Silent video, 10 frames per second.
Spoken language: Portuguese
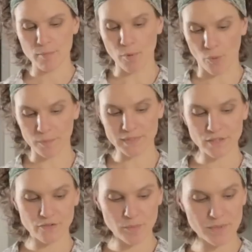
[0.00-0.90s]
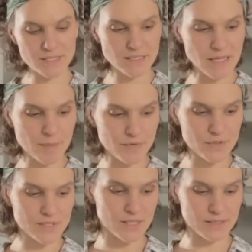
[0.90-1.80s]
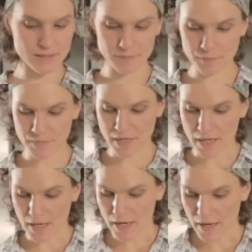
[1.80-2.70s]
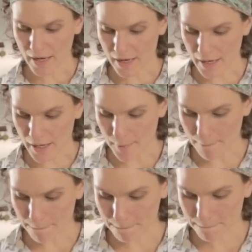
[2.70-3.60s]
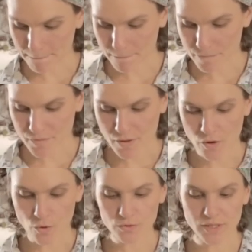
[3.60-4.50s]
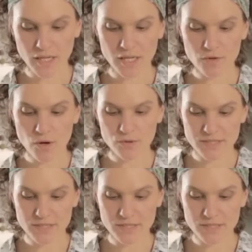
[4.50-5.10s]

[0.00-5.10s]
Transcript: Bom, então eu vou apresentar para vocês. É, o trigo ou